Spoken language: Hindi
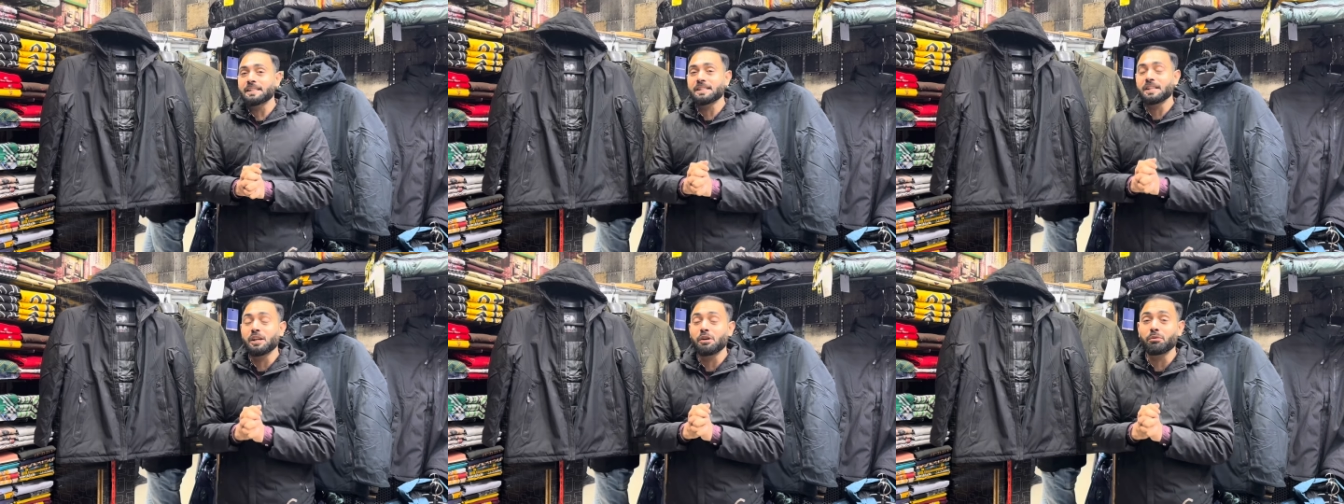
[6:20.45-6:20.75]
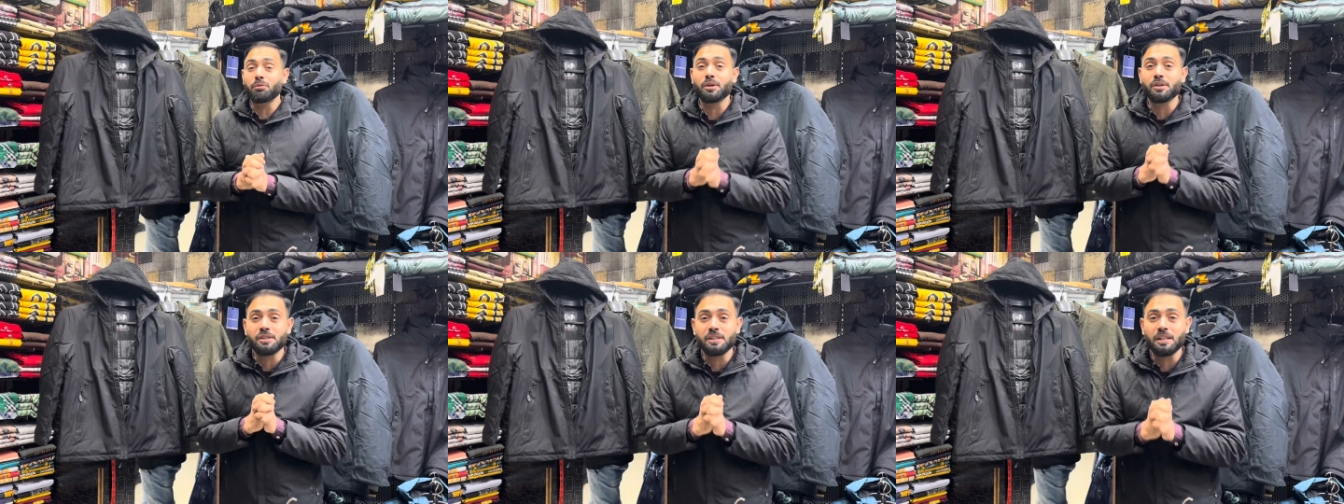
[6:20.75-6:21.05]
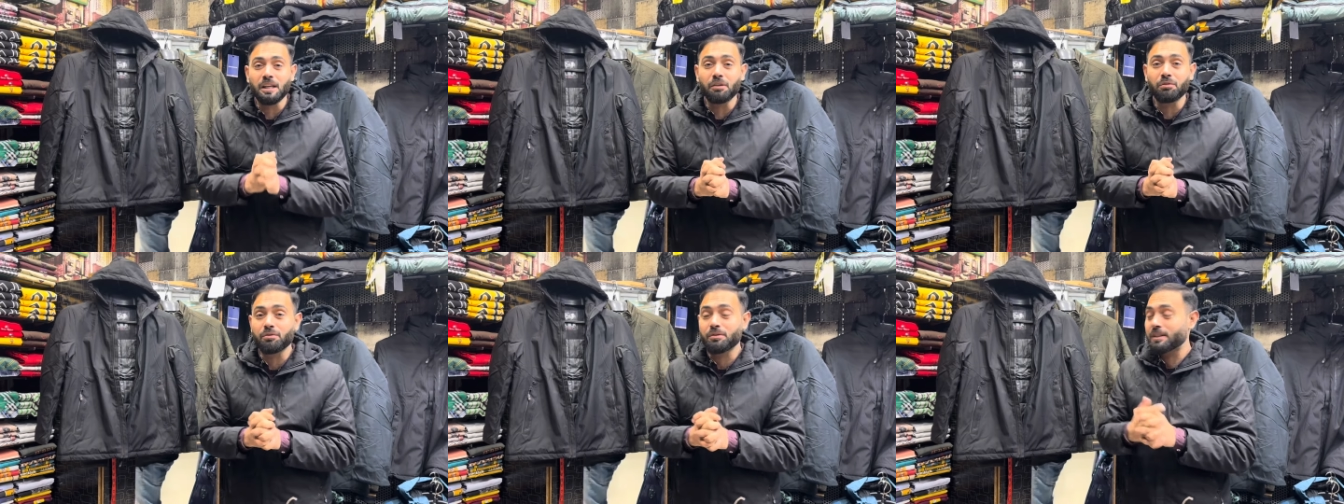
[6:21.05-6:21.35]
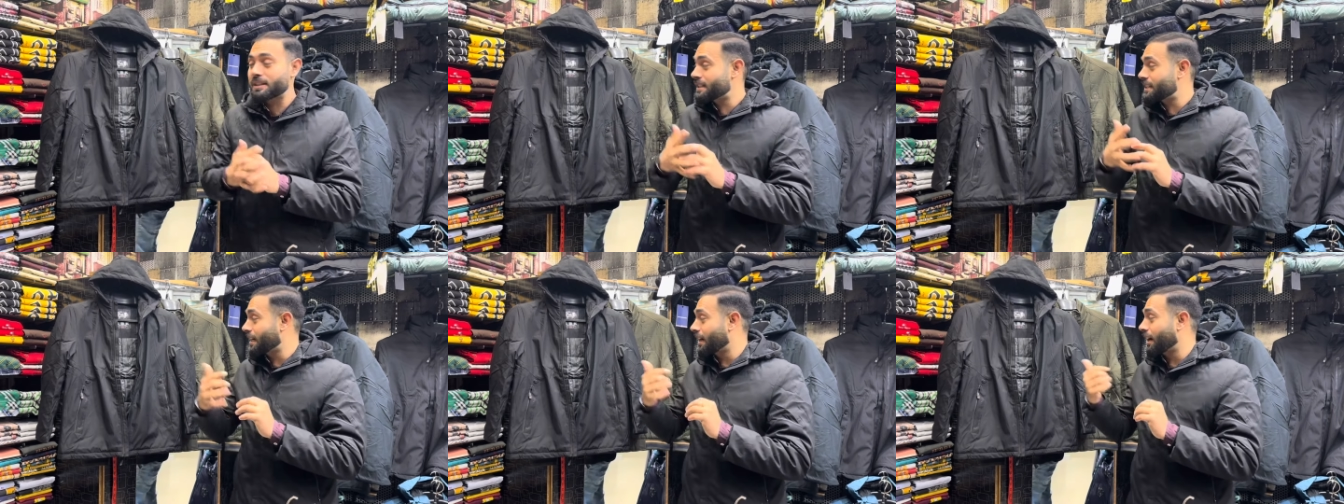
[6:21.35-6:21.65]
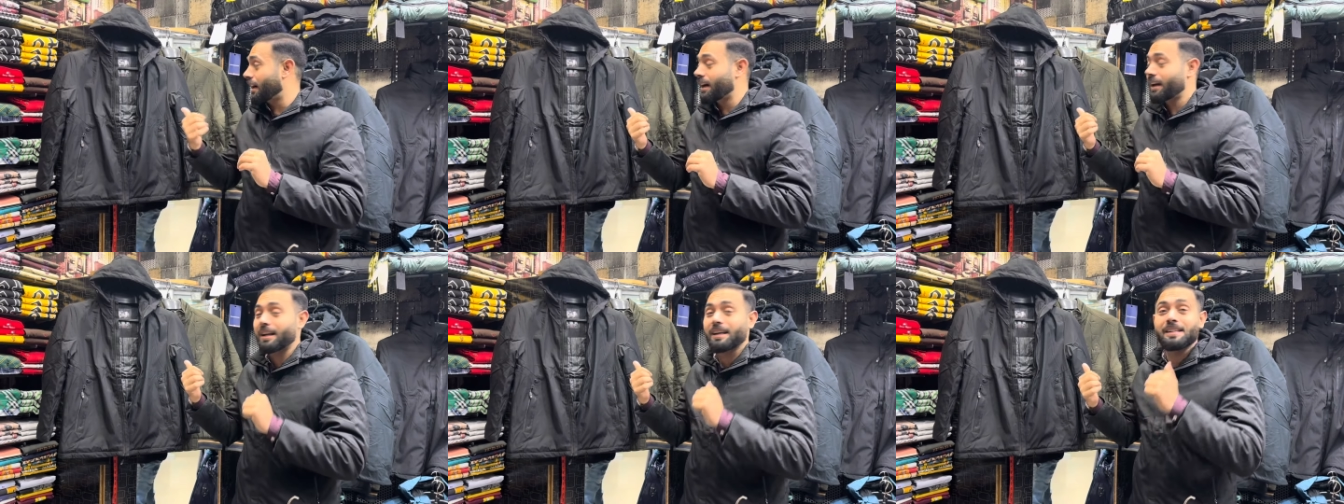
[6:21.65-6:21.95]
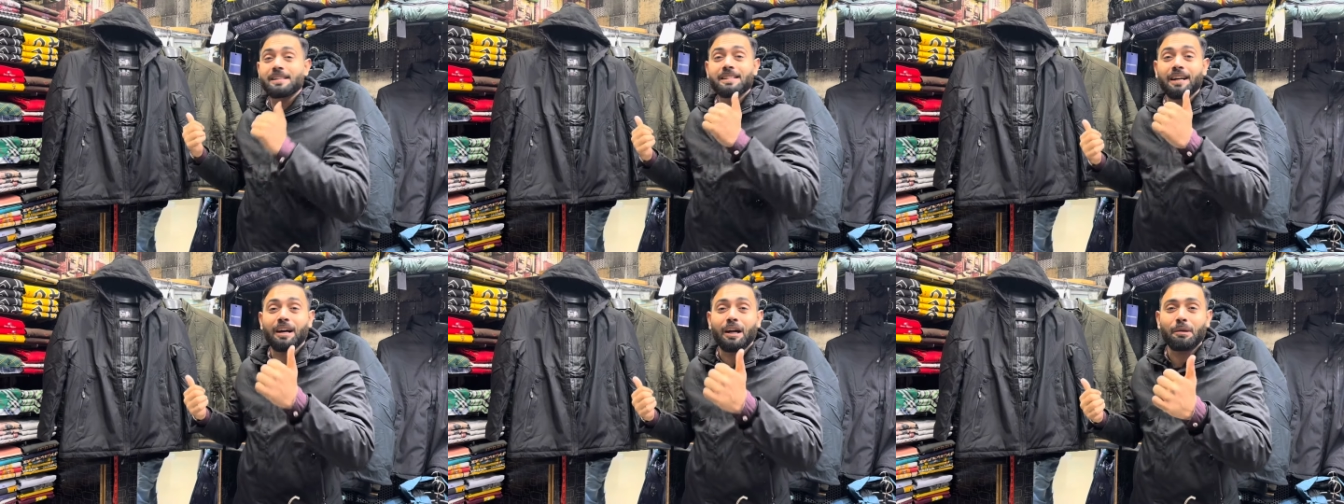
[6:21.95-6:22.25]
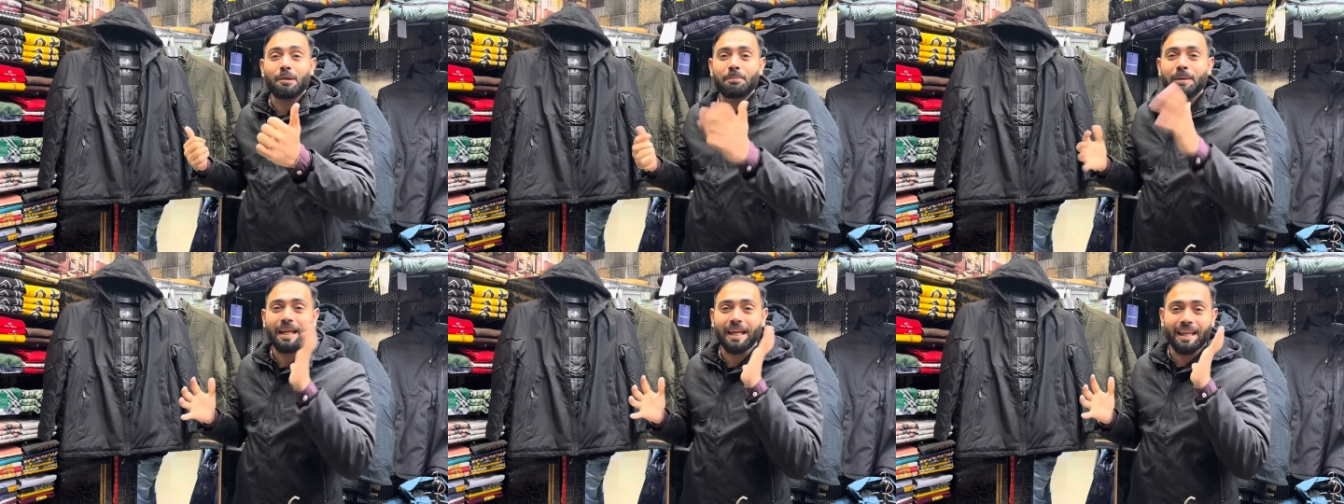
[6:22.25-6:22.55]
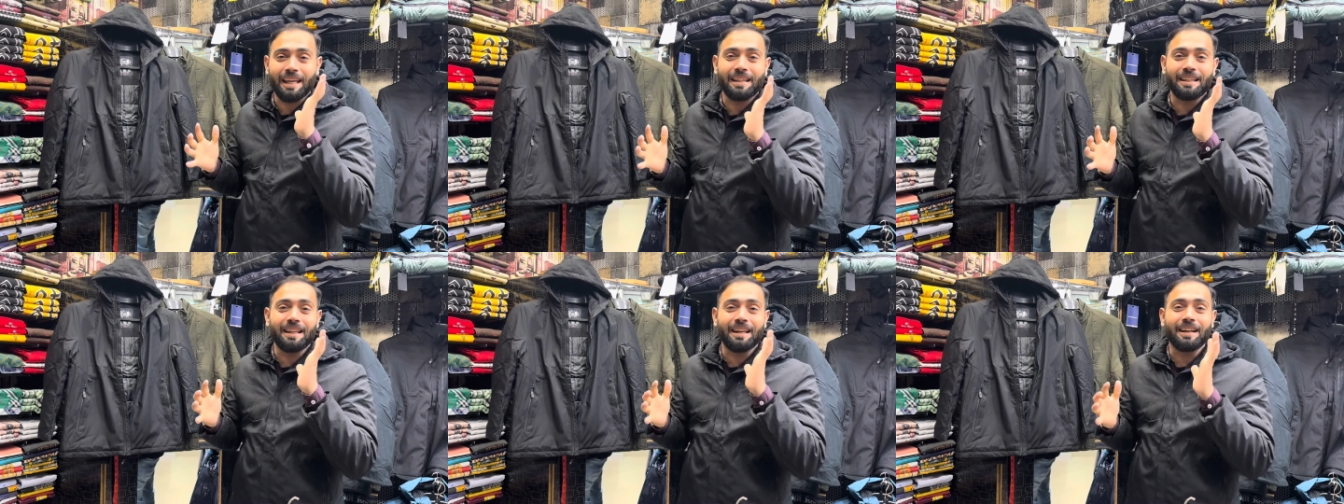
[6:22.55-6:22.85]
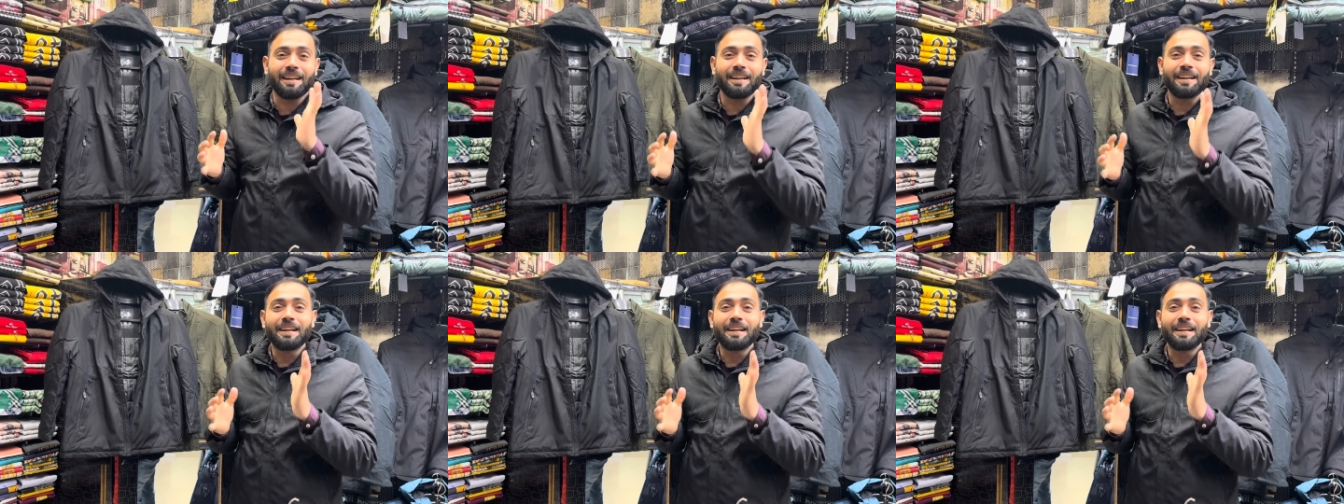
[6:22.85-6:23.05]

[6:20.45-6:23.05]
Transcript: सिर्फ और सिर्फ चार हजार रुपए के अंदर